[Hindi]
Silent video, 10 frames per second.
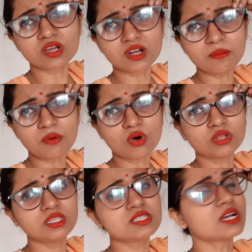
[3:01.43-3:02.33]
करना
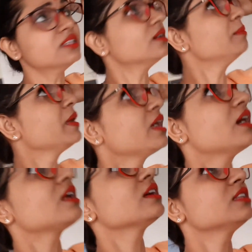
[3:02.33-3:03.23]
बहुत ही ज़्यादा
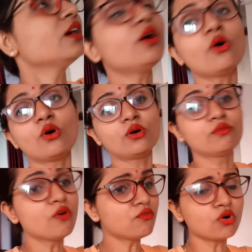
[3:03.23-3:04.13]
बेकार लगता है और
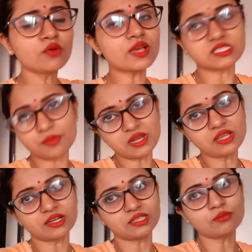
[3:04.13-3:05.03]
वो फोल्ड वैसे भी नहीं
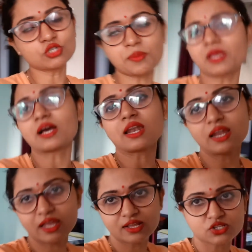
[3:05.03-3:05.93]
करते मुझे बेकार
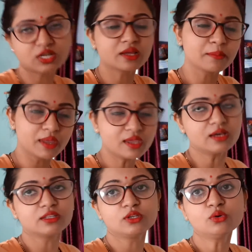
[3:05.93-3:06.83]
लगे अच्छा लगे मैं ही
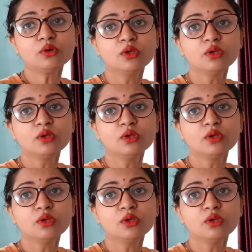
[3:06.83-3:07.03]
करती हूँ